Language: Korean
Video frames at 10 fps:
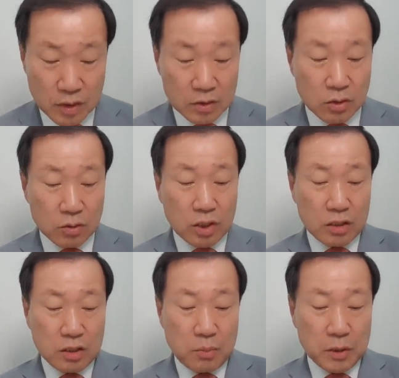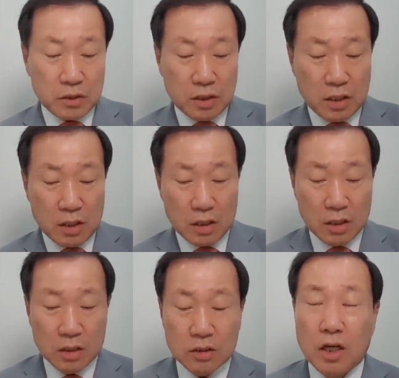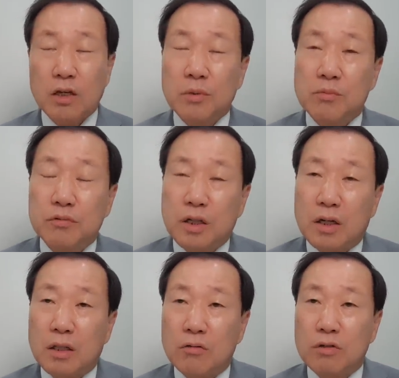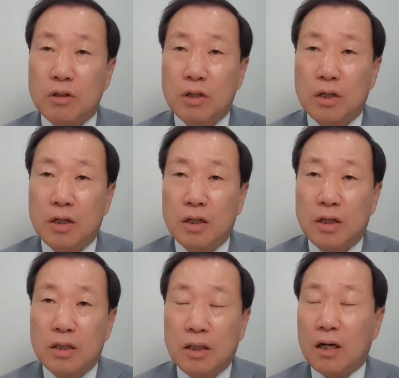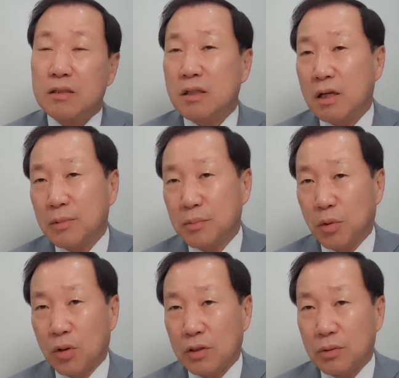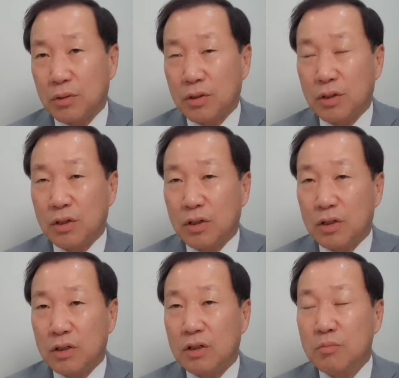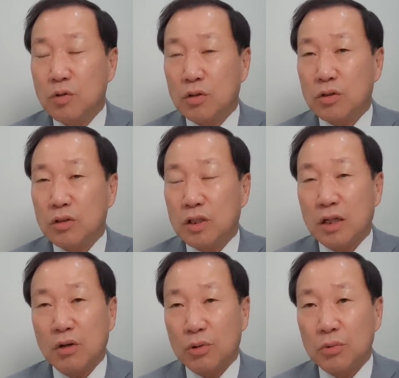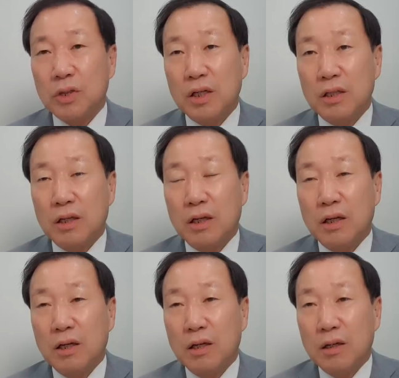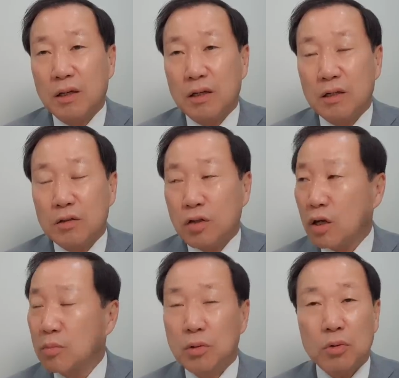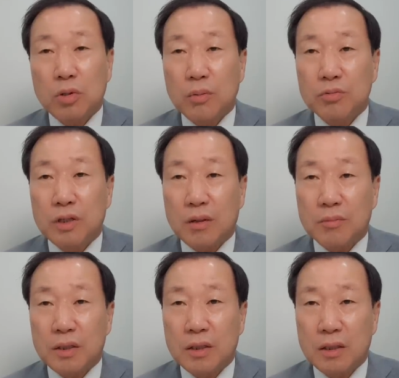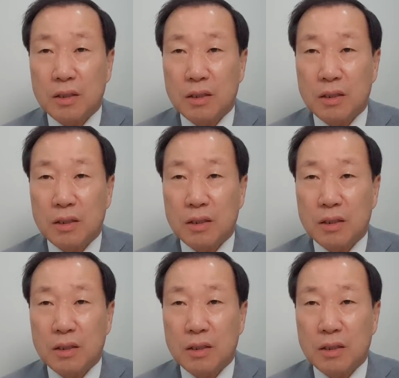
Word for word: 정책 실패 시에 책임을 분산한다고요? 다른 사람은 몰라도 김여정은 자기 여동생인데 책임을 어떻게 분산합니까?